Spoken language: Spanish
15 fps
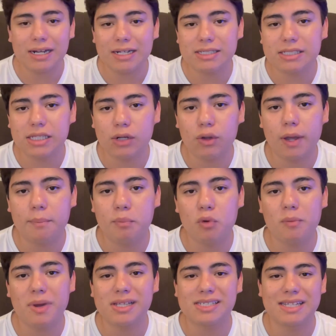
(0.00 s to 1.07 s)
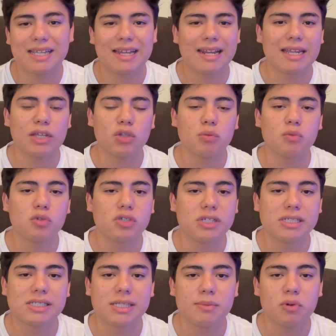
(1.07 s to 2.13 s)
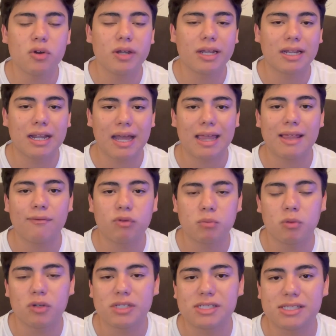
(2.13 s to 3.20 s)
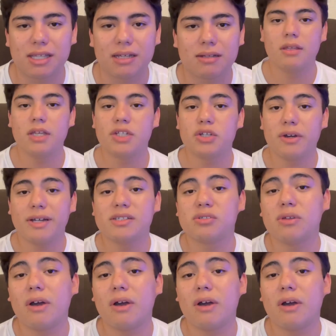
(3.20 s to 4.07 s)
al estilo de Pumas y creyendo muchísimo en cada futbolista. Dicho esto,